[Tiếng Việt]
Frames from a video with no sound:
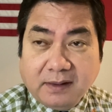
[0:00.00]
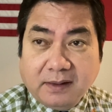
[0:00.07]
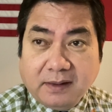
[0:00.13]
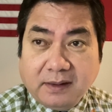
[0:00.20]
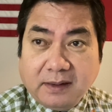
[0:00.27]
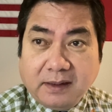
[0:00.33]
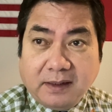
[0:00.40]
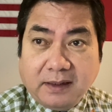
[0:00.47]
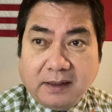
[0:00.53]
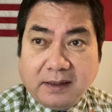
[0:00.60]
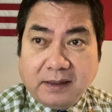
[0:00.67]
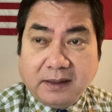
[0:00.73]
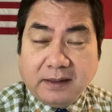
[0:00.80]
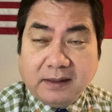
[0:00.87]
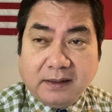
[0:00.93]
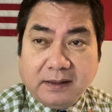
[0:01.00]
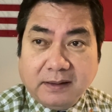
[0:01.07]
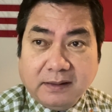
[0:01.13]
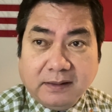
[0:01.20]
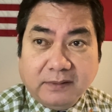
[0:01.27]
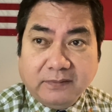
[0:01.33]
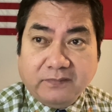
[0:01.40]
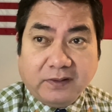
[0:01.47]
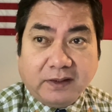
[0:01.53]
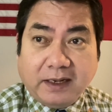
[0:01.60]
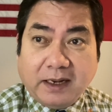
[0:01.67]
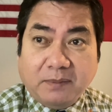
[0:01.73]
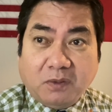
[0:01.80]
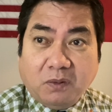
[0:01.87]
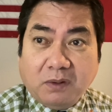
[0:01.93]
Nên à, Việt
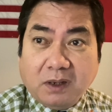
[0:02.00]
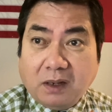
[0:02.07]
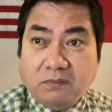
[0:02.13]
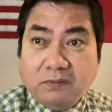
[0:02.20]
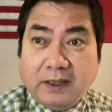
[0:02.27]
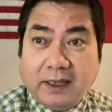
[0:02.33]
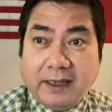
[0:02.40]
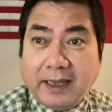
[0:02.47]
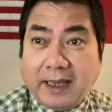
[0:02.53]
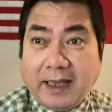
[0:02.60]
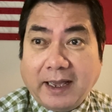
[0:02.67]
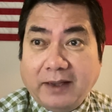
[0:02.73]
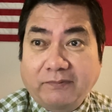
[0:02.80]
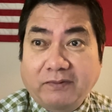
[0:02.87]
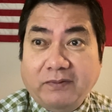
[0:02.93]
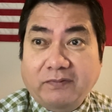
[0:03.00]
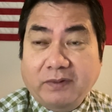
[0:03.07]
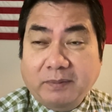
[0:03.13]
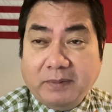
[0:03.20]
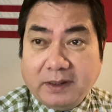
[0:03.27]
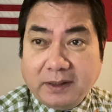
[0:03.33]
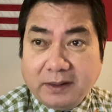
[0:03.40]
Nam cũng không thể ngã hẳn về phía Mỹ.